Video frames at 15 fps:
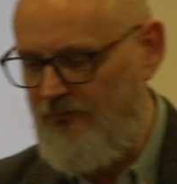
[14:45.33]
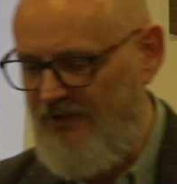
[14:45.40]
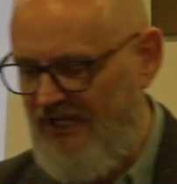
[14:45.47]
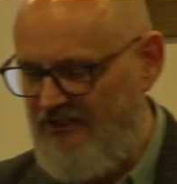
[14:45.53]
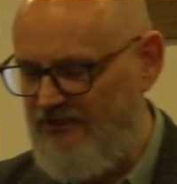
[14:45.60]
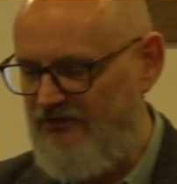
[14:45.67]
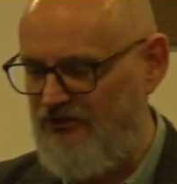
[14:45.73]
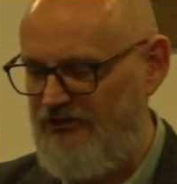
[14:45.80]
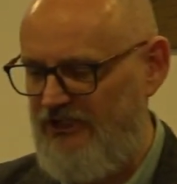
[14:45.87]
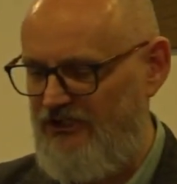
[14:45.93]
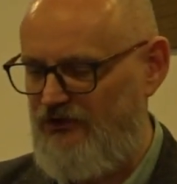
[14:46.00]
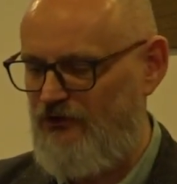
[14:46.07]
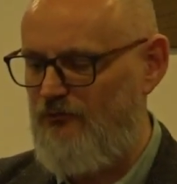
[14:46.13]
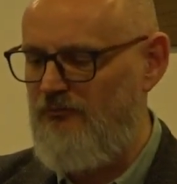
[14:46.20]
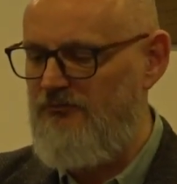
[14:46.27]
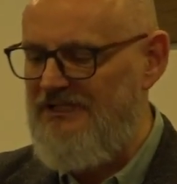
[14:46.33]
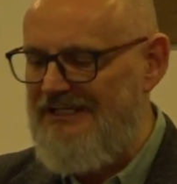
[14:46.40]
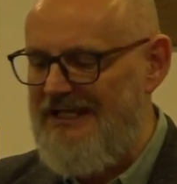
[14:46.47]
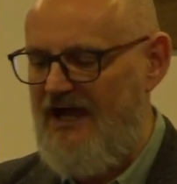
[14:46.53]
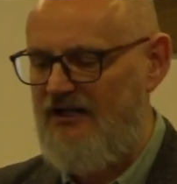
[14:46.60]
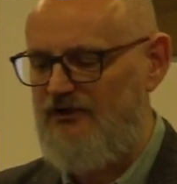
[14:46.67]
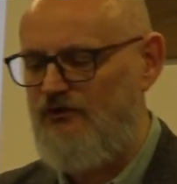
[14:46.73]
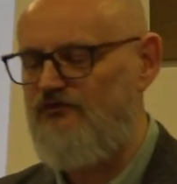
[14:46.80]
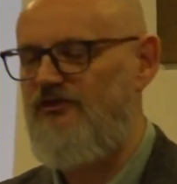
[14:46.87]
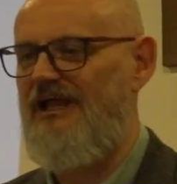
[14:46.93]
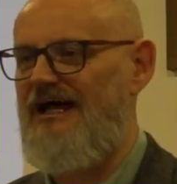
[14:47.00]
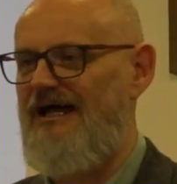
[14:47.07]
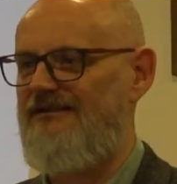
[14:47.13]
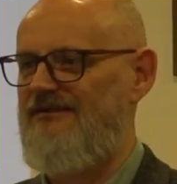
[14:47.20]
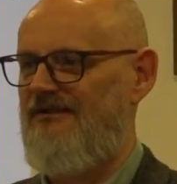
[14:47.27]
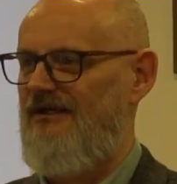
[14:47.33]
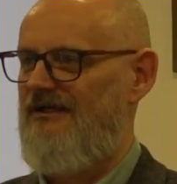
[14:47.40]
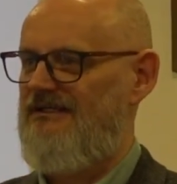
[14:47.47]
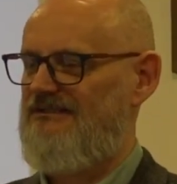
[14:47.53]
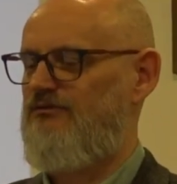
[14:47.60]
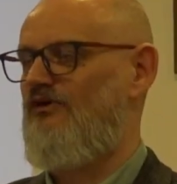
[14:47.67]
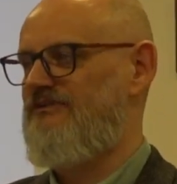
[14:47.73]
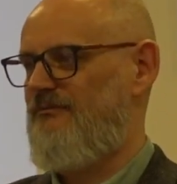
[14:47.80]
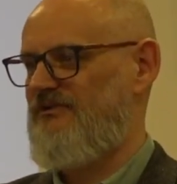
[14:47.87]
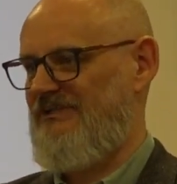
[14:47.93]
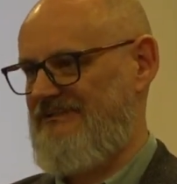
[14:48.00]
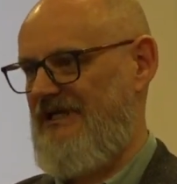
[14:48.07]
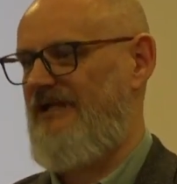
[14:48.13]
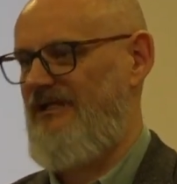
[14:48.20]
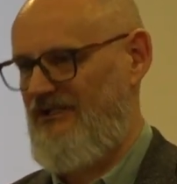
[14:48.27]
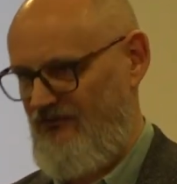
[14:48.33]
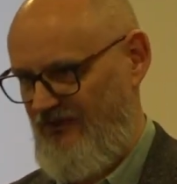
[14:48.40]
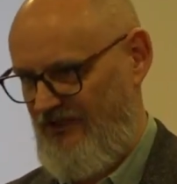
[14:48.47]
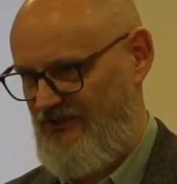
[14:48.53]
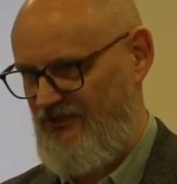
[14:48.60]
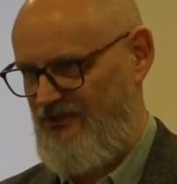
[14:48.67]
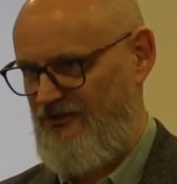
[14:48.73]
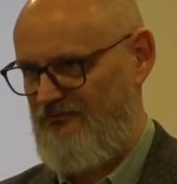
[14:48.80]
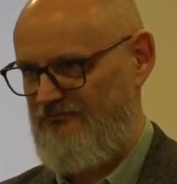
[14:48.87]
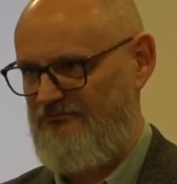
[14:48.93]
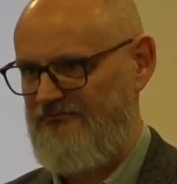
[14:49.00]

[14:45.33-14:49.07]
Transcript: 5 do 6 miliardów lat Słońce przestanie świecić.